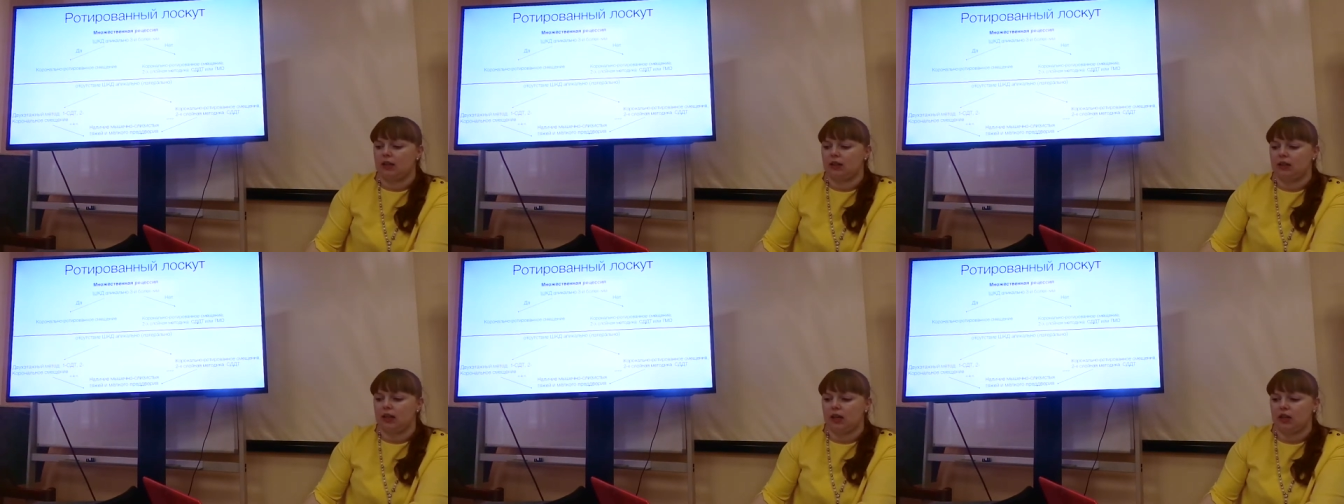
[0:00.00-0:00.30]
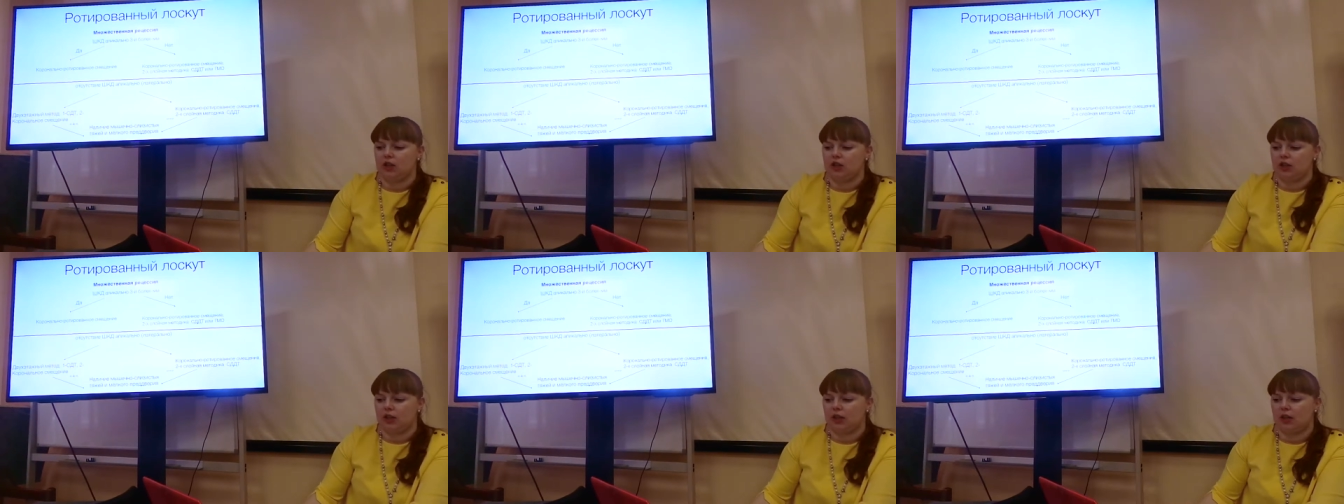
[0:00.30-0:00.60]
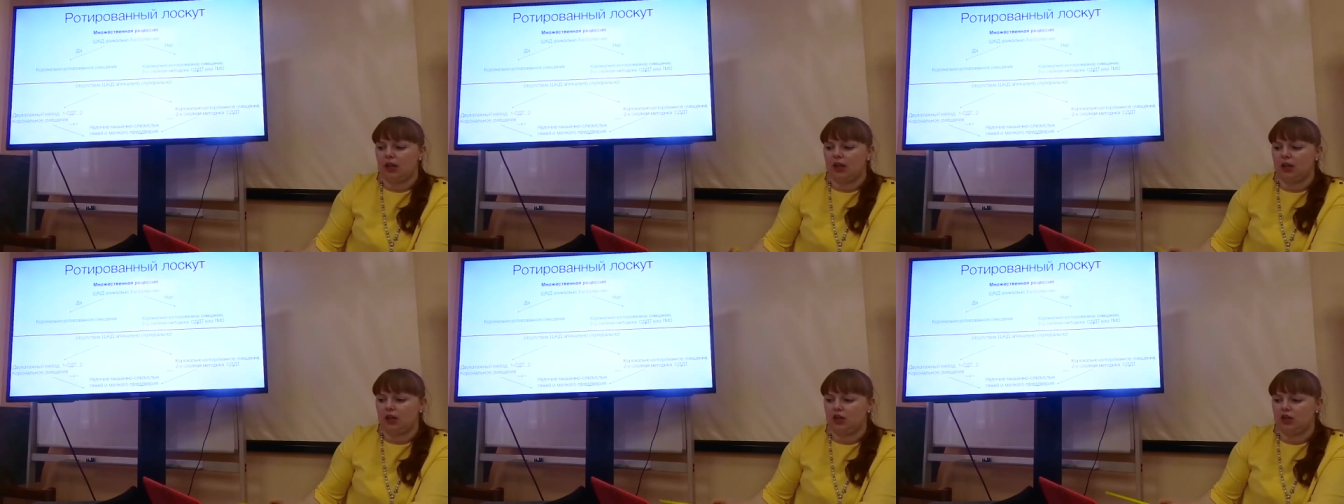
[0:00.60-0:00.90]
Также
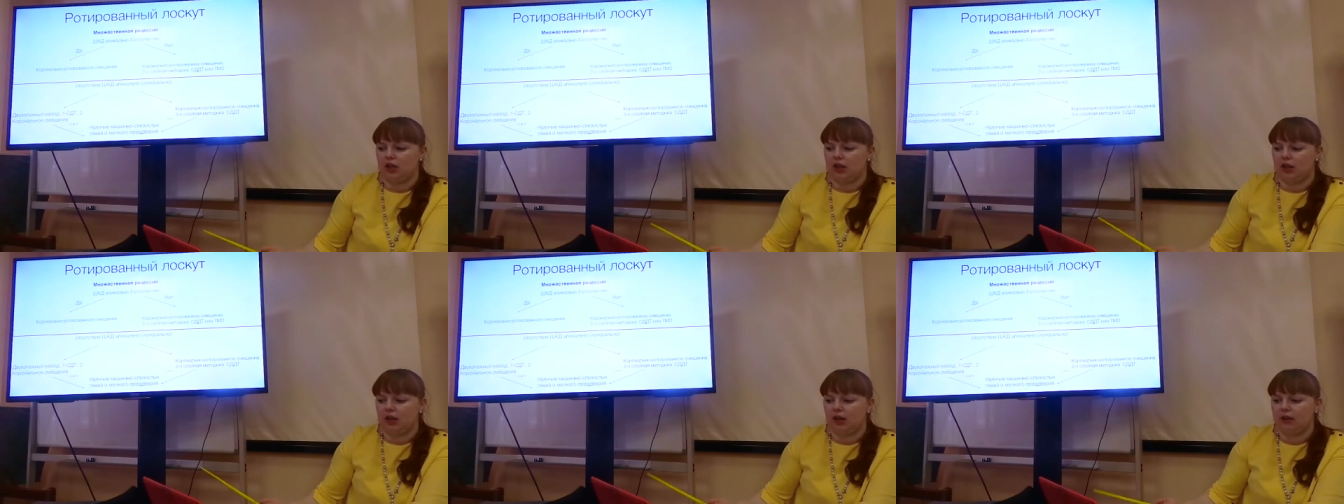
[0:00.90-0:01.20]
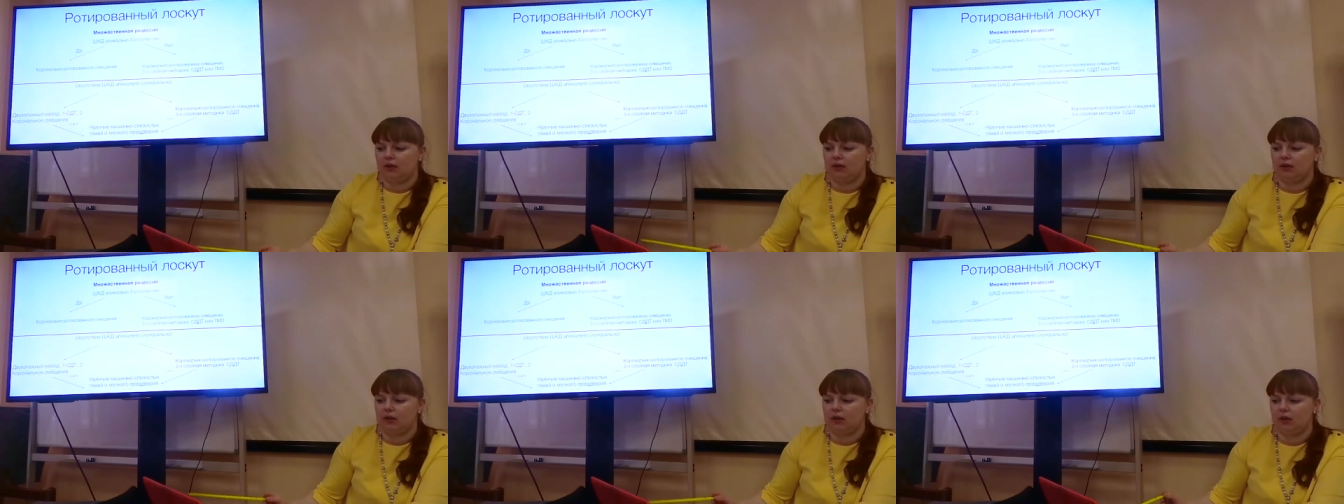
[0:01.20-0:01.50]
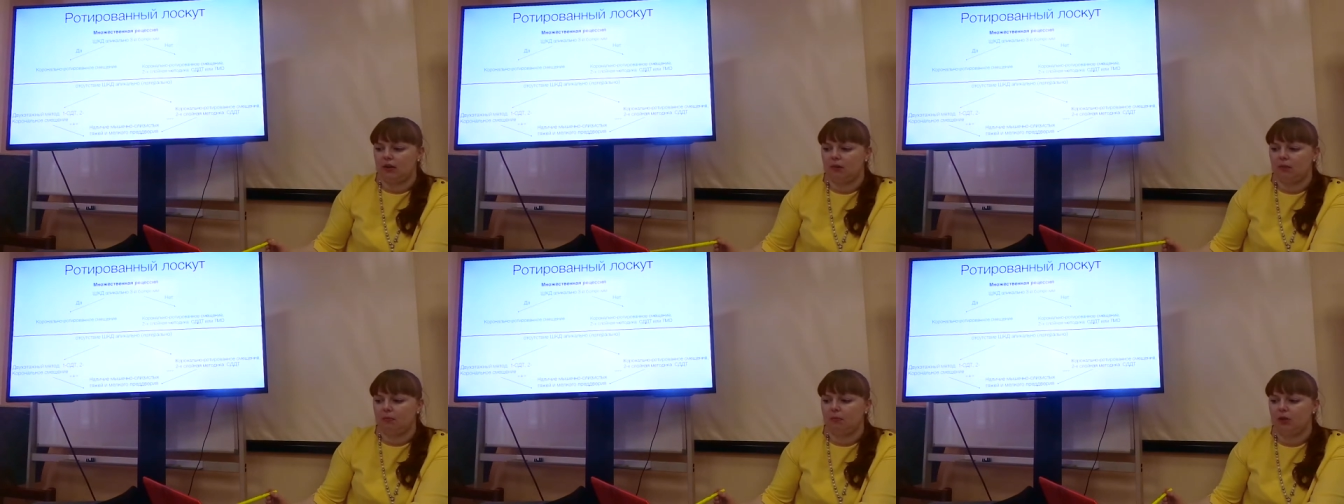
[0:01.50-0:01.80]
наличие
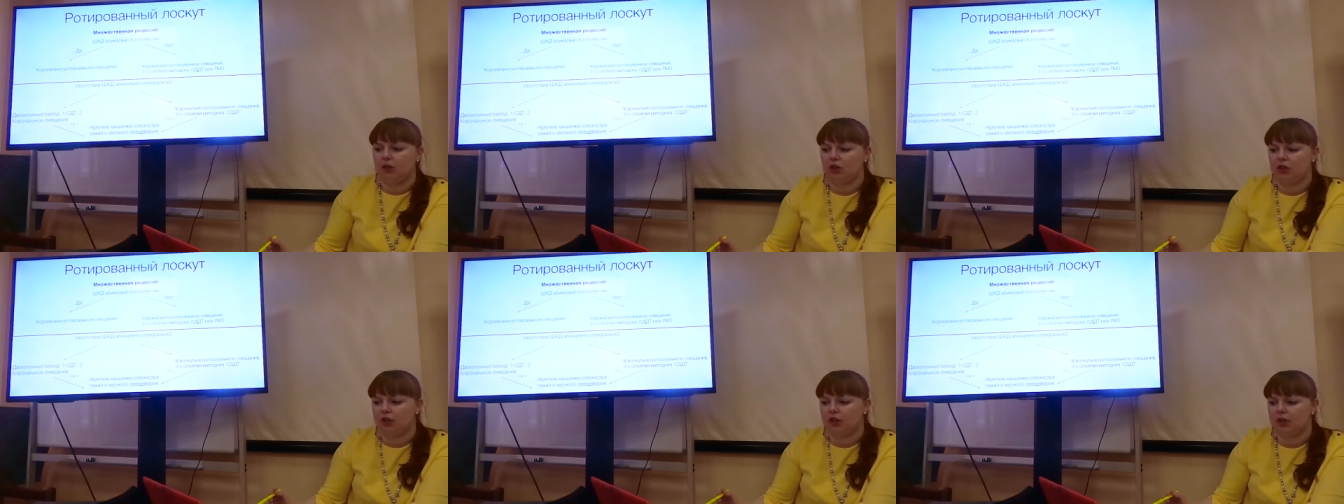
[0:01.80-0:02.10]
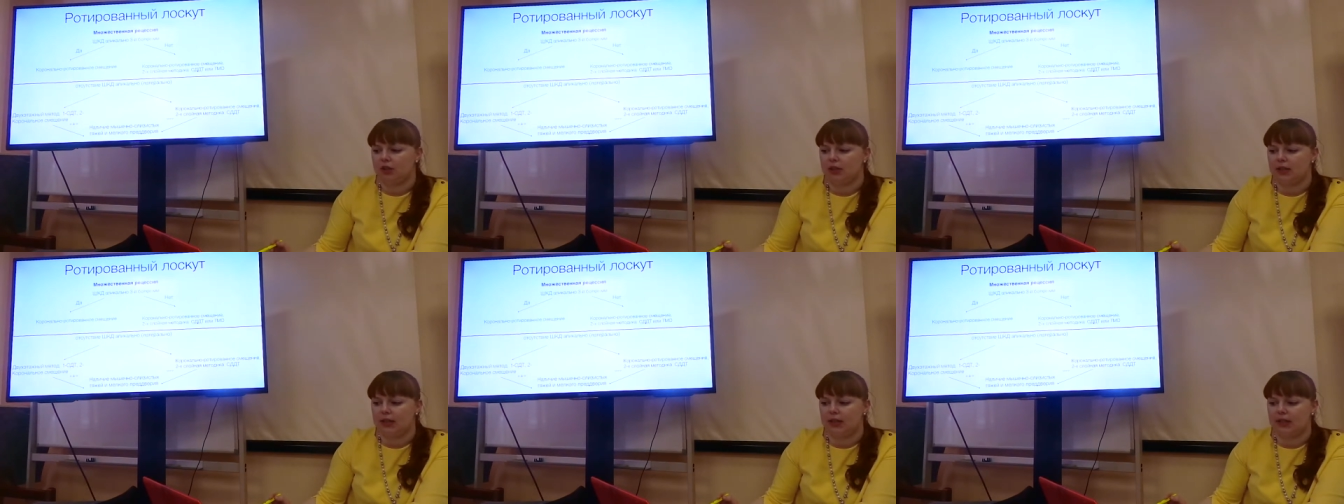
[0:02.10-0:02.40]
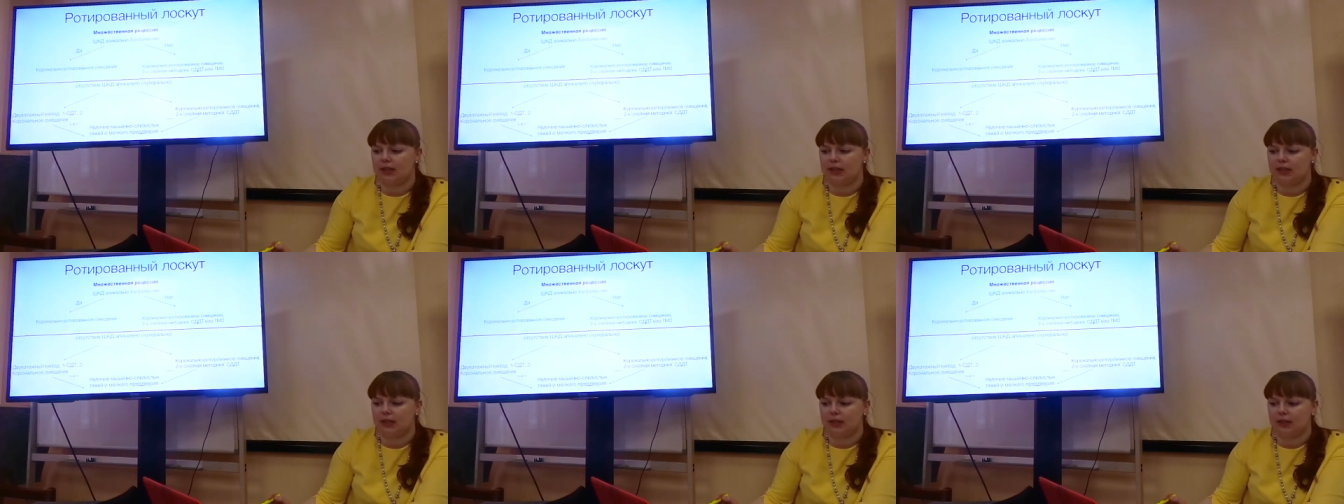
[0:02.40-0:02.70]

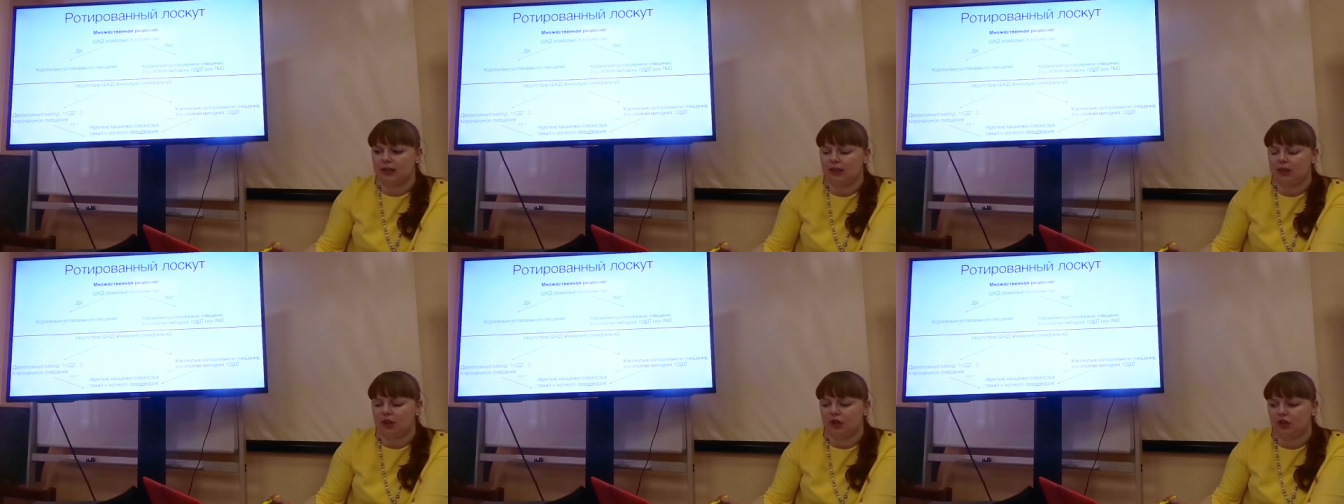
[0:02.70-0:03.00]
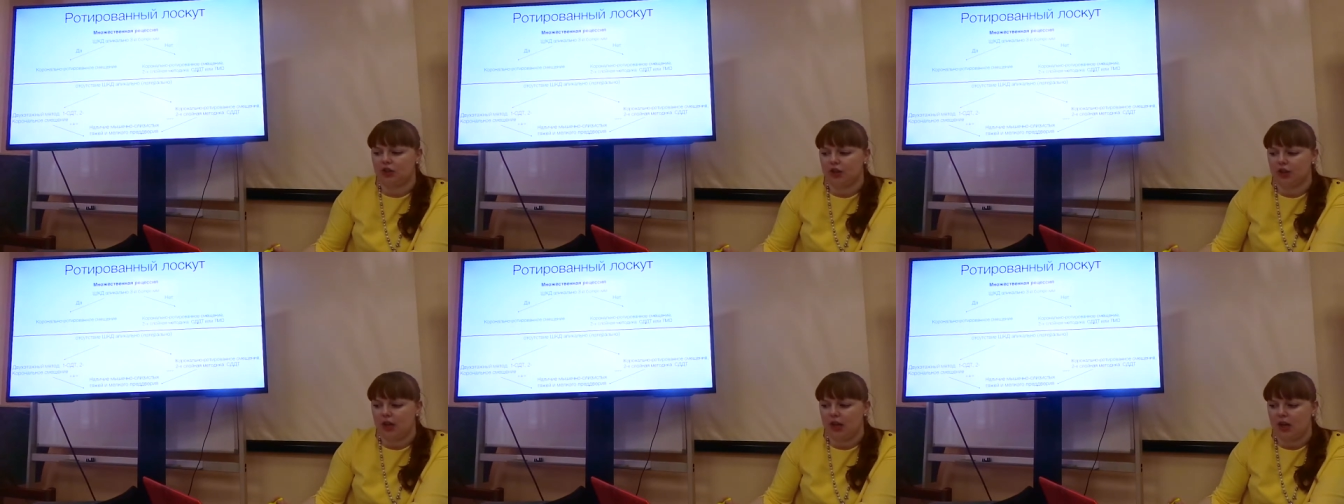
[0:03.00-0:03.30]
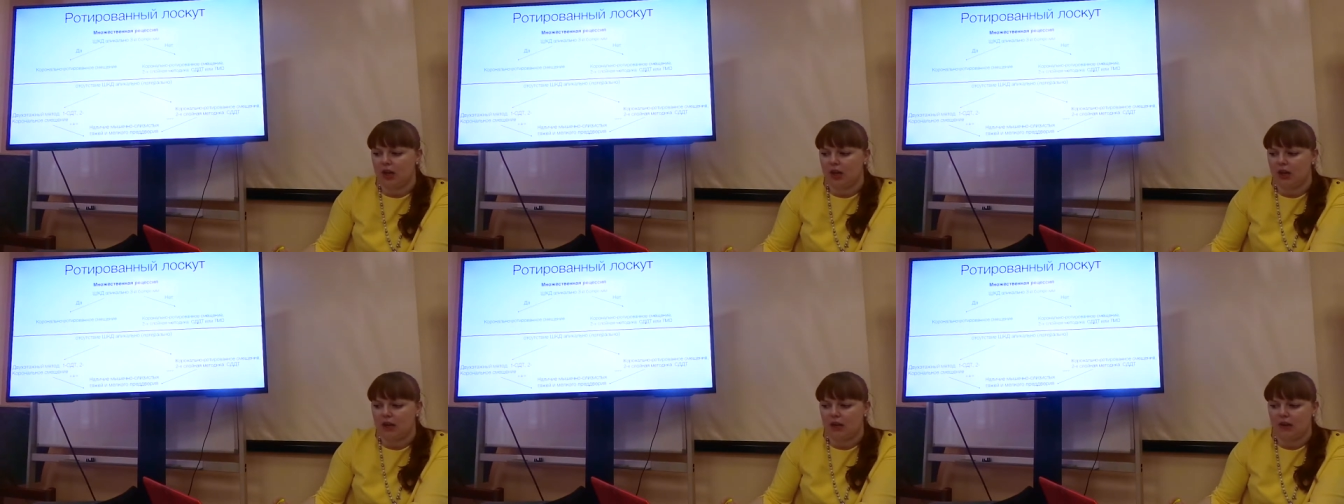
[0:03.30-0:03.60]
мышечно-слизистых
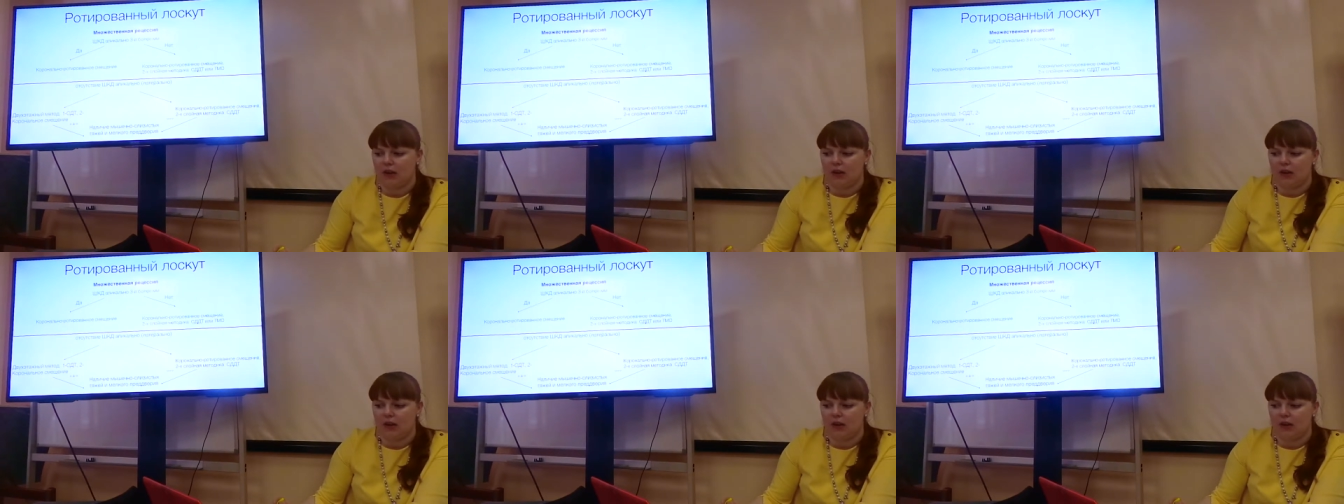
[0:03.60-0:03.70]
тяжей,